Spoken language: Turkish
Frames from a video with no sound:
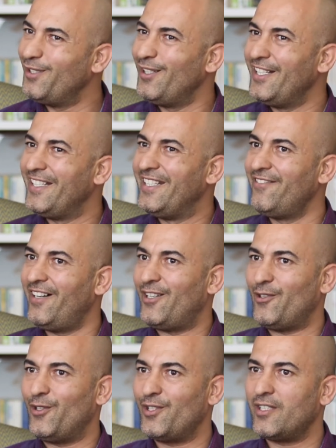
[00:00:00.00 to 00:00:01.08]
diyorlar ne var
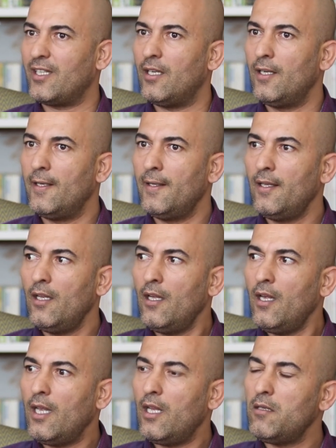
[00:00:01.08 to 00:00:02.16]
orada?
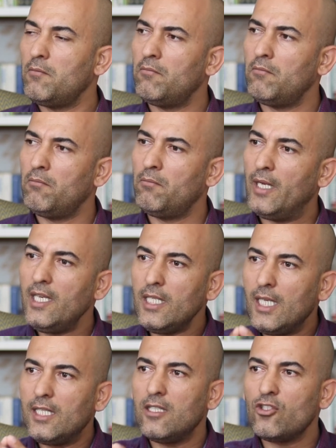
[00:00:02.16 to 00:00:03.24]
Yani ben
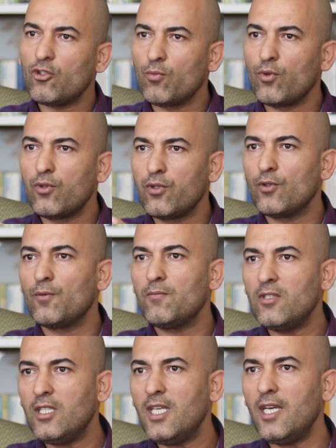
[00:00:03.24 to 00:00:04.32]
ilginç
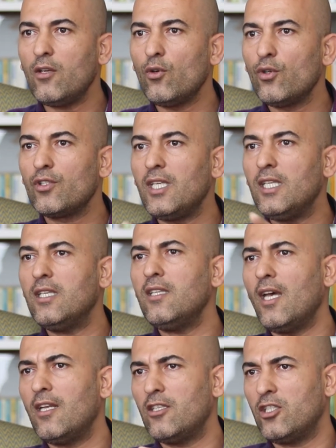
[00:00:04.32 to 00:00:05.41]
bulduğum yer orada iki
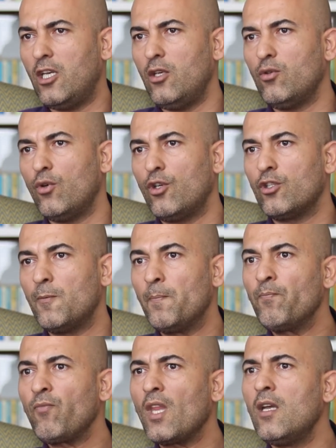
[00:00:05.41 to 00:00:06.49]
tane şeyi gördüm.
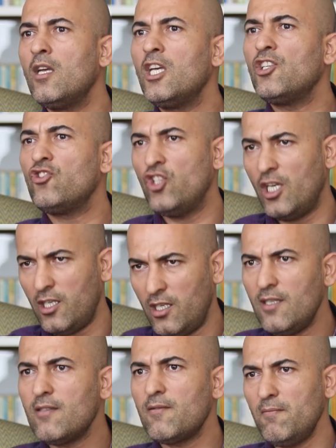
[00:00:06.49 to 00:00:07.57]

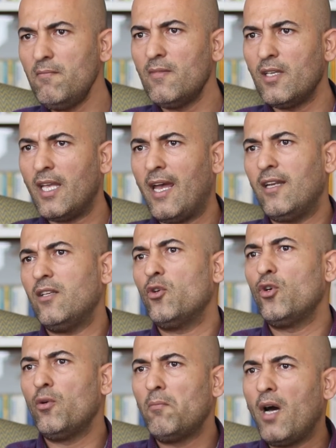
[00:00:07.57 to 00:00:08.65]
Jainizm yani
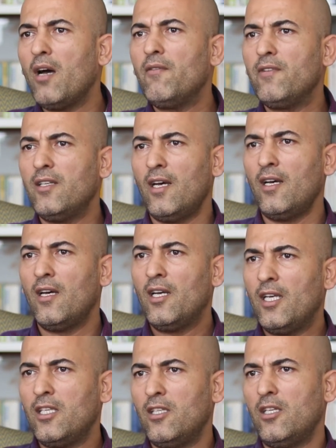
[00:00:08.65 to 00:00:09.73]
o Mahavira
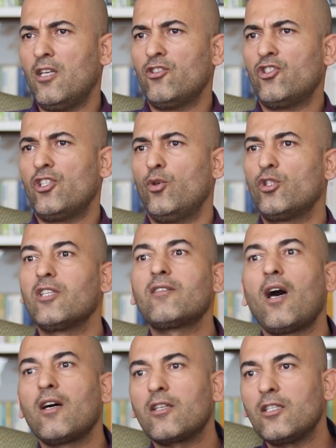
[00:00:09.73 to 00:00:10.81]
inançlı, o da
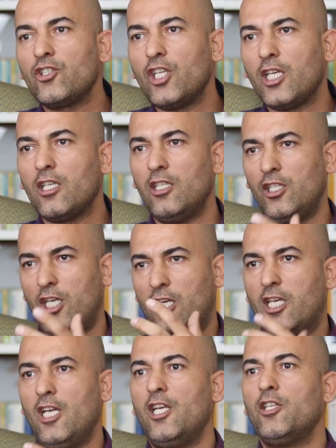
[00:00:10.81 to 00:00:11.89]
Tanrı şekli diye
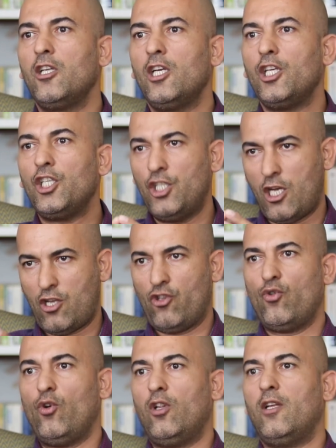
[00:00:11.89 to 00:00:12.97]
gelen
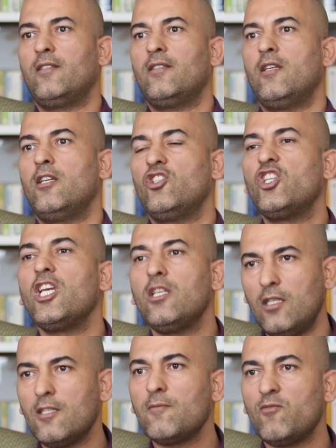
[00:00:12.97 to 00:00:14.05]
inancı olan
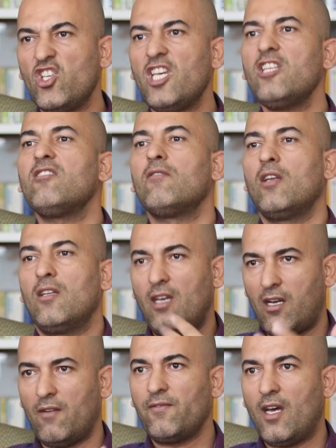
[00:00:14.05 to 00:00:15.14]
Jainizm Jain
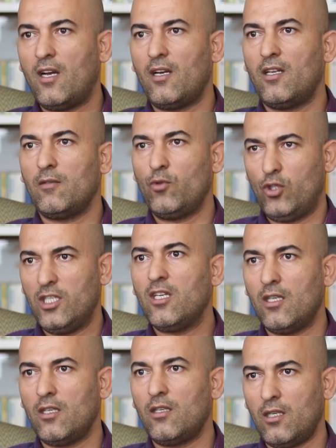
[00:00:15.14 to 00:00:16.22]
taraftarları buna
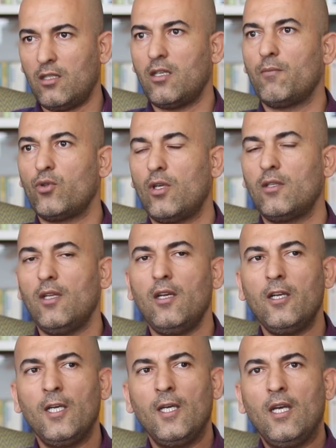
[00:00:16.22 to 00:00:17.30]
inanırlar, tapınanlar
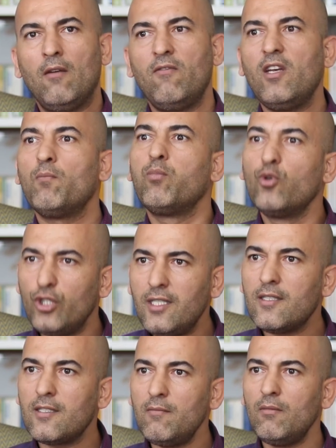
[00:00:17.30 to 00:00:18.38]
ve
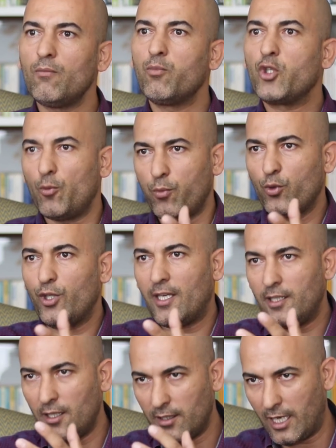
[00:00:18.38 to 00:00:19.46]
Budizm bu ki
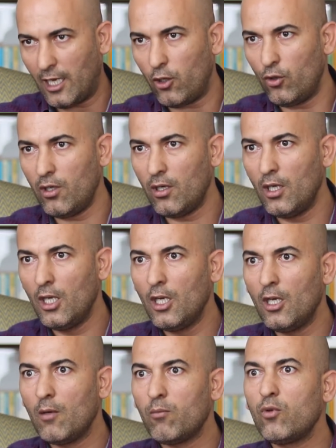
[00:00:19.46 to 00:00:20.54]
Buda'dan geliyor.
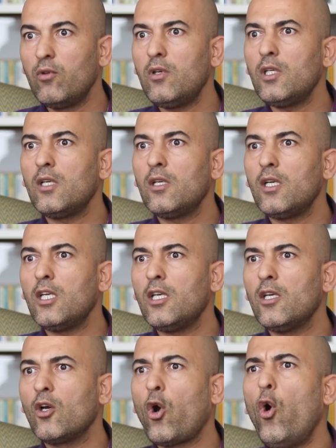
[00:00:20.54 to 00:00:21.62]
Bunlar
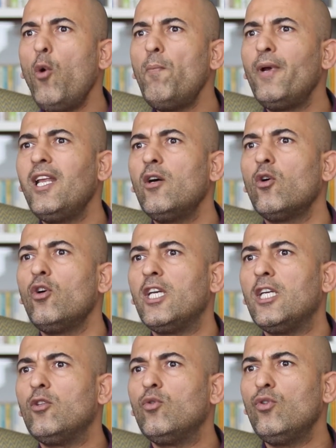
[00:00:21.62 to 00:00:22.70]
e, komple o
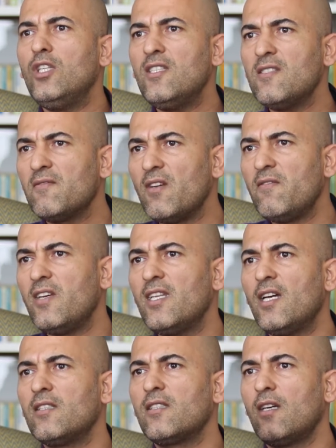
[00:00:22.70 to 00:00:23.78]
Hinduizm ve
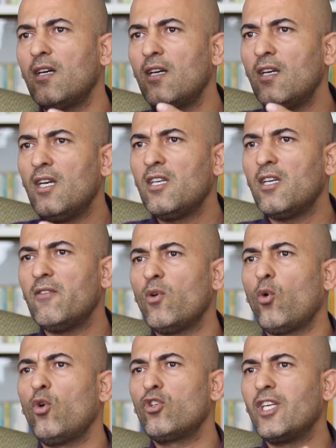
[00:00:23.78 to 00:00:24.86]
Vedanta e, ve
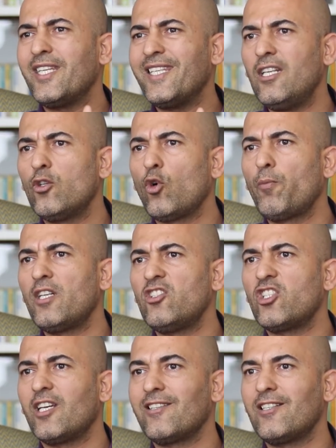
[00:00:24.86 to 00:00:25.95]
oradan gelen o
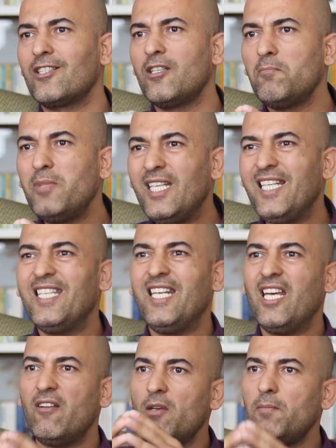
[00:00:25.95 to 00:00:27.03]
panişatlardan
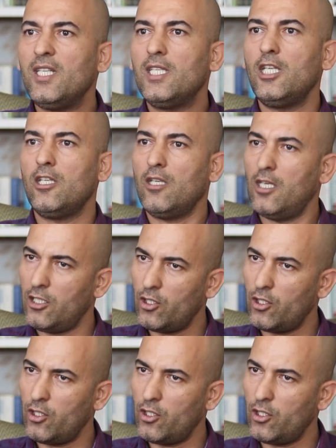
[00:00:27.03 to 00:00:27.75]
bilgiler ve bilgilikler